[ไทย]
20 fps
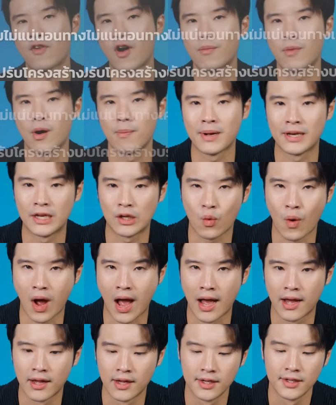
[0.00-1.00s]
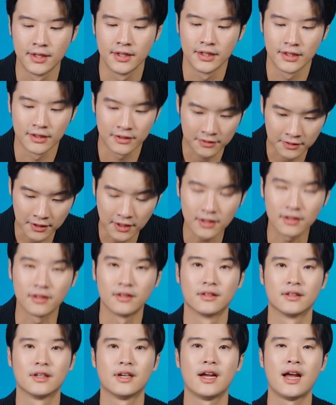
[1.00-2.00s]
ร์ฟอร์มออกไปดีกว่าซึ่ง
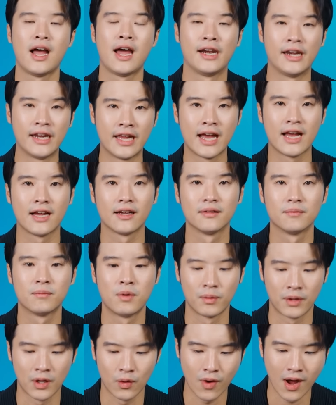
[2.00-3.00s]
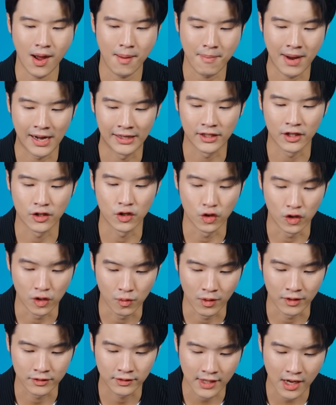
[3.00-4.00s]
อันเนี้ยผมคิดว่ามันจะ
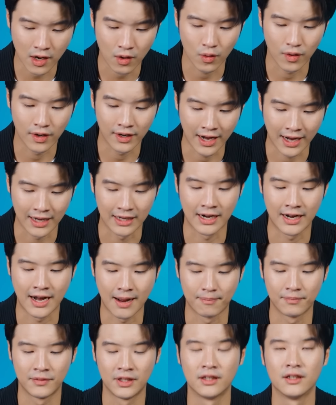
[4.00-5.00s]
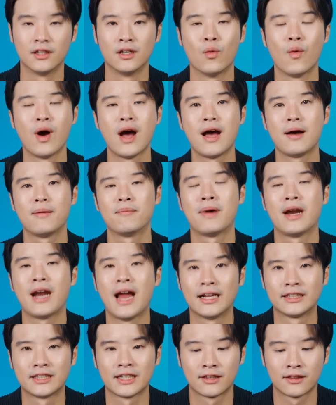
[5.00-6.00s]
universal ในระดับหนึ่งหรือว่ามัน
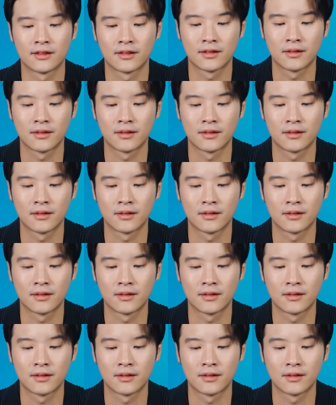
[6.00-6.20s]
อาจจะ